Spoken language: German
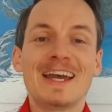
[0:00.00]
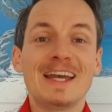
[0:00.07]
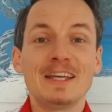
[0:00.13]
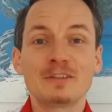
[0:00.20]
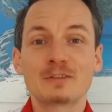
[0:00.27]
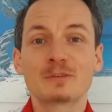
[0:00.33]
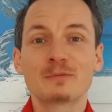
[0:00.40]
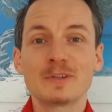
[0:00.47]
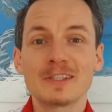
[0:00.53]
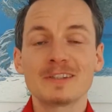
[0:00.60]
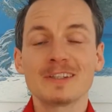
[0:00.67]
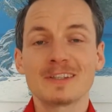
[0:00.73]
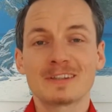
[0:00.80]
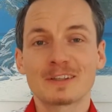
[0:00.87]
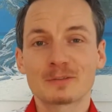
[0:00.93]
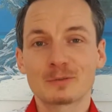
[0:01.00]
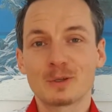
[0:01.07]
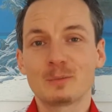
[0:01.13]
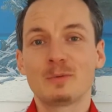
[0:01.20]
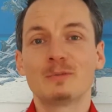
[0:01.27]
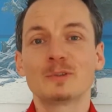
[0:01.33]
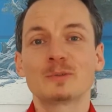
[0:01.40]
ist es so wichtig, dass du
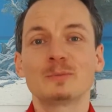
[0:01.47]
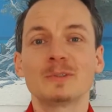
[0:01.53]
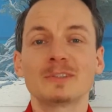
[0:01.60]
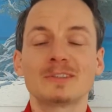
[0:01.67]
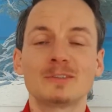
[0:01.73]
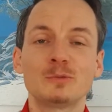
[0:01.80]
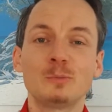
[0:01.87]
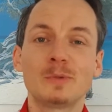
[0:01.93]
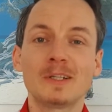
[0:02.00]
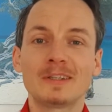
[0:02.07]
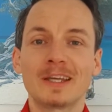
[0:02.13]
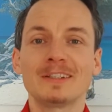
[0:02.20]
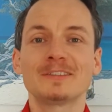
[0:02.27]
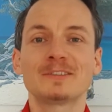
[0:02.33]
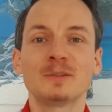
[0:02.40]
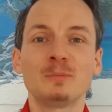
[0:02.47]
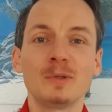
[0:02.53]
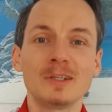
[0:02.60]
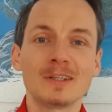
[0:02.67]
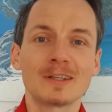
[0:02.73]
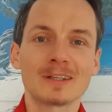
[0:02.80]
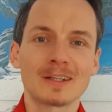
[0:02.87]
dir bewusst bist, du denkst in
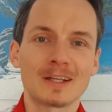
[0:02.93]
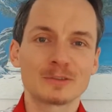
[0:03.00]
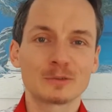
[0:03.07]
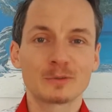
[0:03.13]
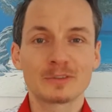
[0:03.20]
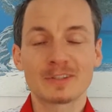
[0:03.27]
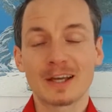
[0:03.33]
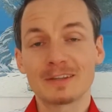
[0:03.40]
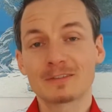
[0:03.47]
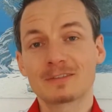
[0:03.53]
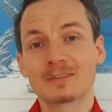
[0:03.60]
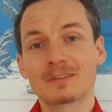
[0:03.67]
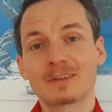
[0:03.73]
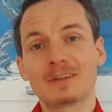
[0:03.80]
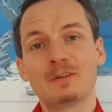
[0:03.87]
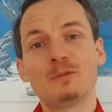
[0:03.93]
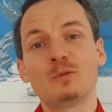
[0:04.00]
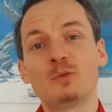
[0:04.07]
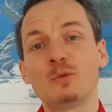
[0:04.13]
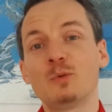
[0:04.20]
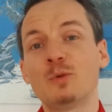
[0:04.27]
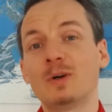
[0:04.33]
Bildern, also das heißt,
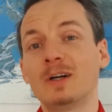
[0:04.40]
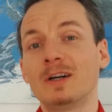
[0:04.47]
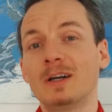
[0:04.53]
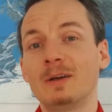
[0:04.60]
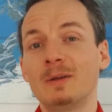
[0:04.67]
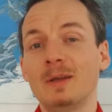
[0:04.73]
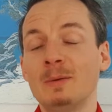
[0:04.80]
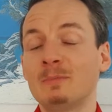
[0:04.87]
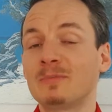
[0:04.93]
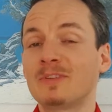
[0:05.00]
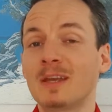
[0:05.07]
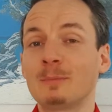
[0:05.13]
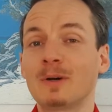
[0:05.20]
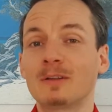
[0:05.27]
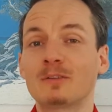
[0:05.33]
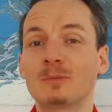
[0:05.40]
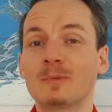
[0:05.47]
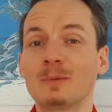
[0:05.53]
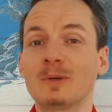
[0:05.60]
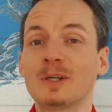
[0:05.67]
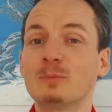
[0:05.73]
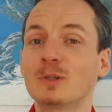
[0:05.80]
du im Thema, zum
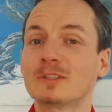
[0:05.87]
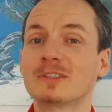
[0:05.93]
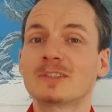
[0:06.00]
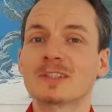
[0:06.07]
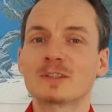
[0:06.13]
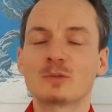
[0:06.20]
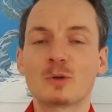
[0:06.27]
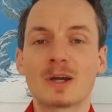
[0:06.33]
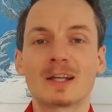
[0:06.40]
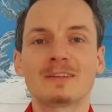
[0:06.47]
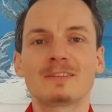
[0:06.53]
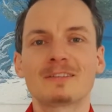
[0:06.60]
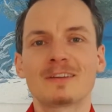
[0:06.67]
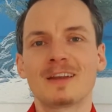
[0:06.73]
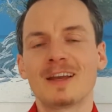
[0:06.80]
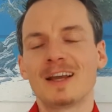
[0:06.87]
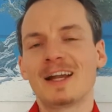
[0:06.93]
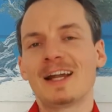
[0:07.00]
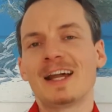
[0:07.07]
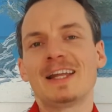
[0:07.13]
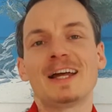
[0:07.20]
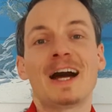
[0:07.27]
Thema Geburtstag, du kannst
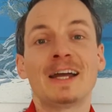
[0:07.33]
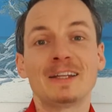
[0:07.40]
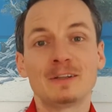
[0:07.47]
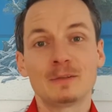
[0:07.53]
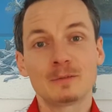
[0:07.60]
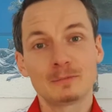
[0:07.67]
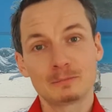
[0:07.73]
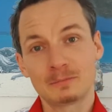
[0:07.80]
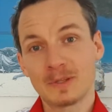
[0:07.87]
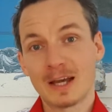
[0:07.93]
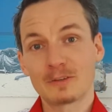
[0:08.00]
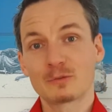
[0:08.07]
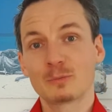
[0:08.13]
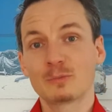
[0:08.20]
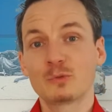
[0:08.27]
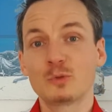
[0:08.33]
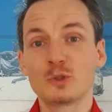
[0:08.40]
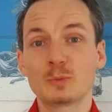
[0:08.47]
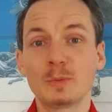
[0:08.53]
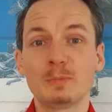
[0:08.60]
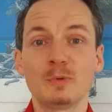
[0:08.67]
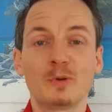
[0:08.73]
ein Datum
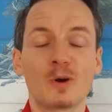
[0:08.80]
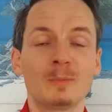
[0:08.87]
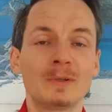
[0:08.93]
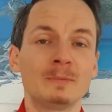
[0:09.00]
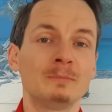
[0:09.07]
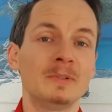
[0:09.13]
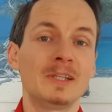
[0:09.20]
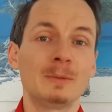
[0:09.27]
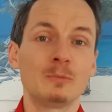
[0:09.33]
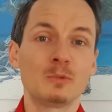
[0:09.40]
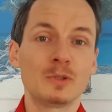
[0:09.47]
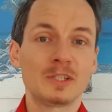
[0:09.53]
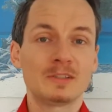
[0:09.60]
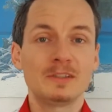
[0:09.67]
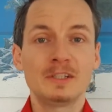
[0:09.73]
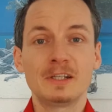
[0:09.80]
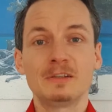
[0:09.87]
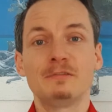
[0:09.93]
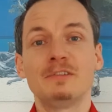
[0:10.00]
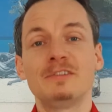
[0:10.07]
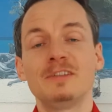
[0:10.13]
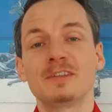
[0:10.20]
zugespielt bekommen, mit dem du dich
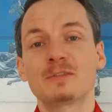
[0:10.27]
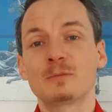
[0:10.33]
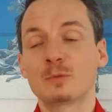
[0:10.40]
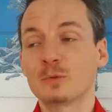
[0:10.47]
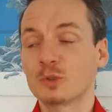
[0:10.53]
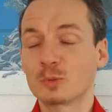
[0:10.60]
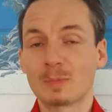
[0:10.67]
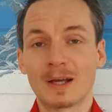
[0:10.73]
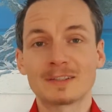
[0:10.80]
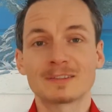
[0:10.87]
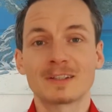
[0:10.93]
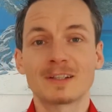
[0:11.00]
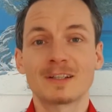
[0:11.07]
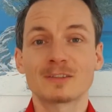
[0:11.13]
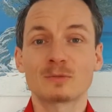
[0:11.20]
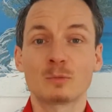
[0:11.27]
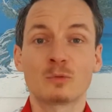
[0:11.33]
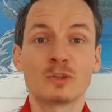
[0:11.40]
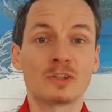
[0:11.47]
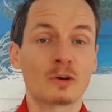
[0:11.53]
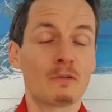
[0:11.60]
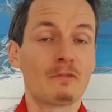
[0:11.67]
identifizierst, wo du Spaß dran hast, wo du
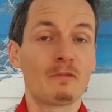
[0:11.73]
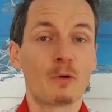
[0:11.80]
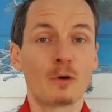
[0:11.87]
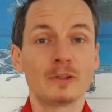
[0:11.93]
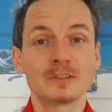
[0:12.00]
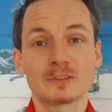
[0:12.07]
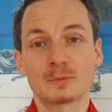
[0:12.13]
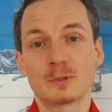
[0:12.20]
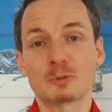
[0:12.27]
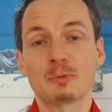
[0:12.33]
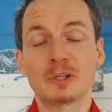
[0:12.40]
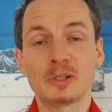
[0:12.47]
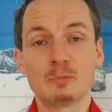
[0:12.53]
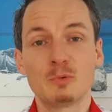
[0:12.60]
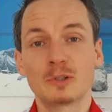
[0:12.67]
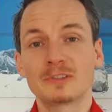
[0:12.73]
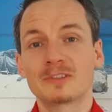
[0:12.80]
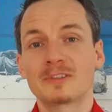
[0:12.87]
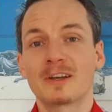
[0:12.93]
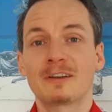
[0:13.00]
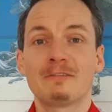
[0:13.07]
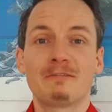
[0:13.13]
dich drauf freust, zum Beispiel dein
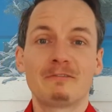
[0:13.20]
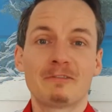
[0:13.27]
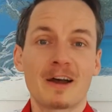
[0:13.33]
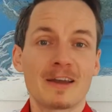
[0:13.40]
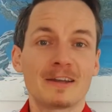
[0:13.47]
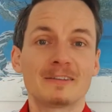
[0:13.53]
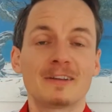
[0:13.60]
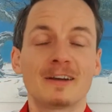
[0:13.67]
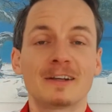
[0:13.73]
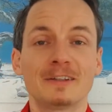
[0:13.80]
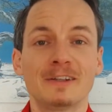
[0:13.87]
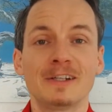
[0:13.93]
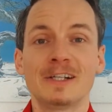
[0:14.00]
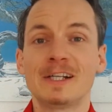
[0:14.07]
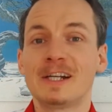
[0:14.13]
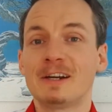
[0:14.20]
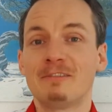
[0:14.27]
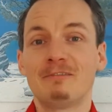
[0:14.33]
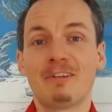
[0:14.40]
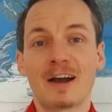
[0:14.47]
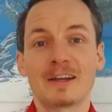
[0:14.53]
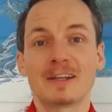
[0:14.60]
Geburtstag, Feiertage,
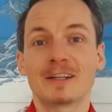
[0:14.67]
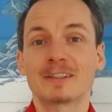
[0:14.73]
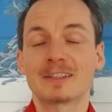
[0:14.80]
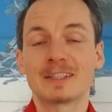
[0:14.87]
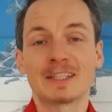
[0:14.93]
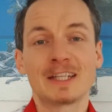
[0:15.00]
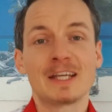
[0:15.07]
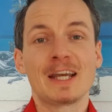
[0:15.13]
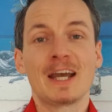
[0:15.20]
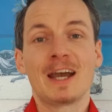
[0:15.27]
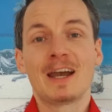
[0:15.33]
Weihnachten,